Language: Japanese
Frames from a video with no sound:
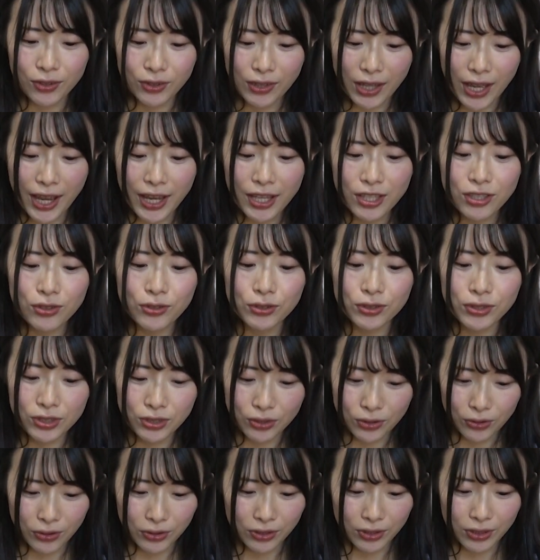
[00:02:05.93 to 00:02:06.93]
この愛情
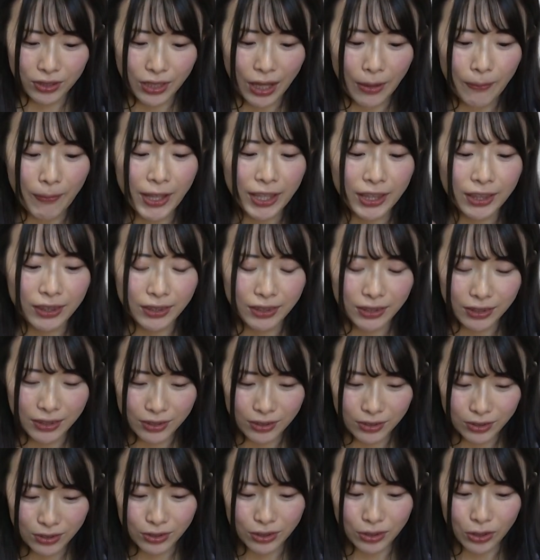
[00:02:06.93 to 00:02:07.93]
値を溜ま
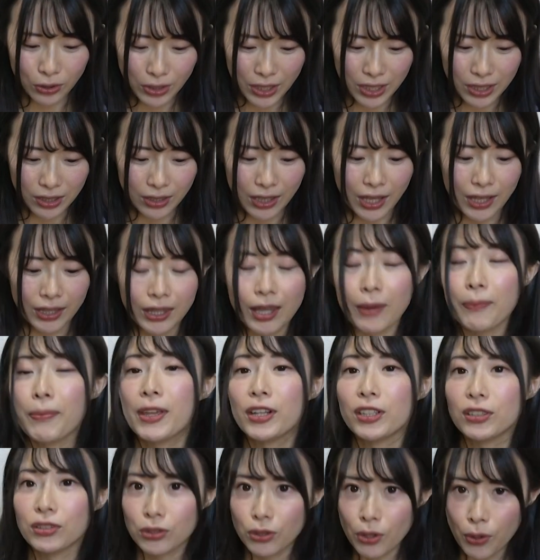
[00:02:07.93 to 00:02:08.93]
るとですね、食
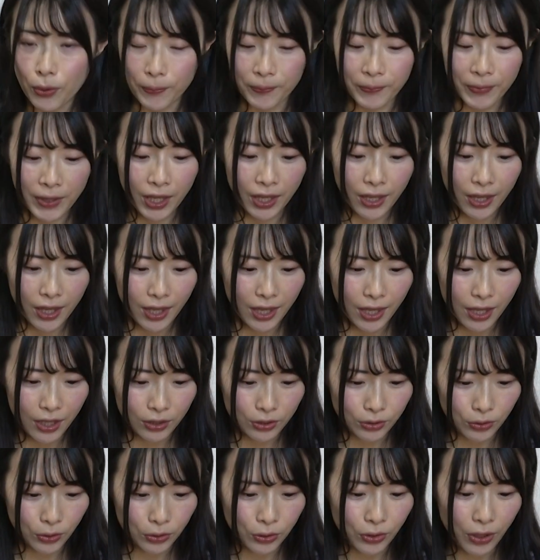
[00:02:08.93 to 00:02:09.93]
べると、
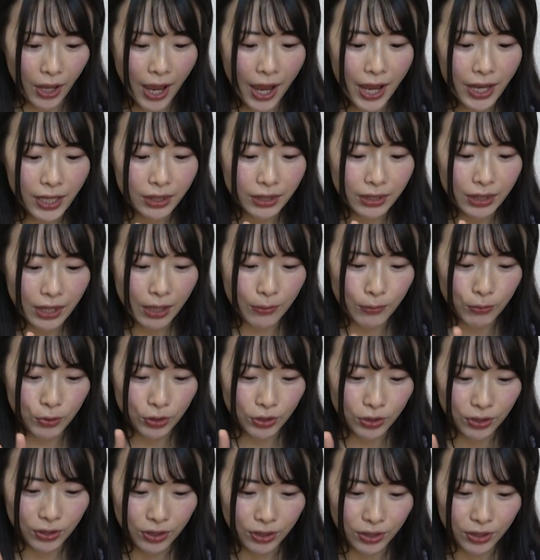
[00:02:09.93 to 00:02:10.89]
えー、このアイテム、ん